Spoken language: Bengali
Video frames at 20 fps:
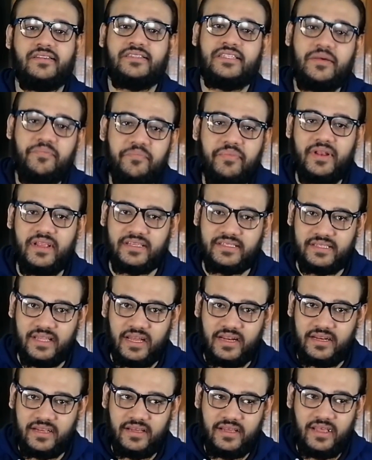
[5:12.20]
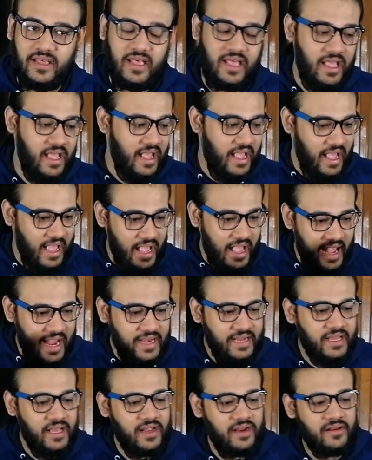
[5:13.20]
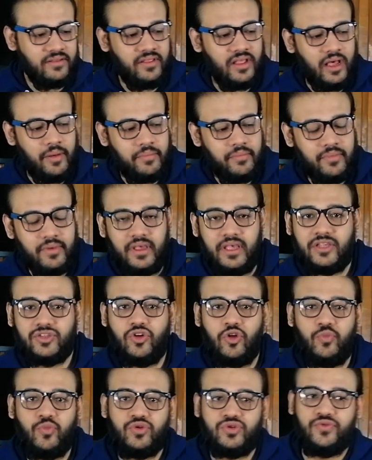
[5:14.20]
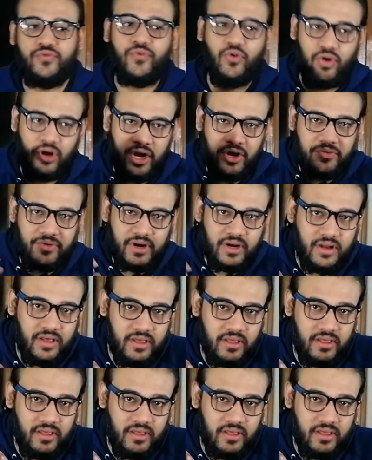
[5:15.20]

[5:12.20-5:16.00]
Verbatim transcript: Simple as that. এটার দাম ইজ অলমোস্ট ফোর হান্ড্রেড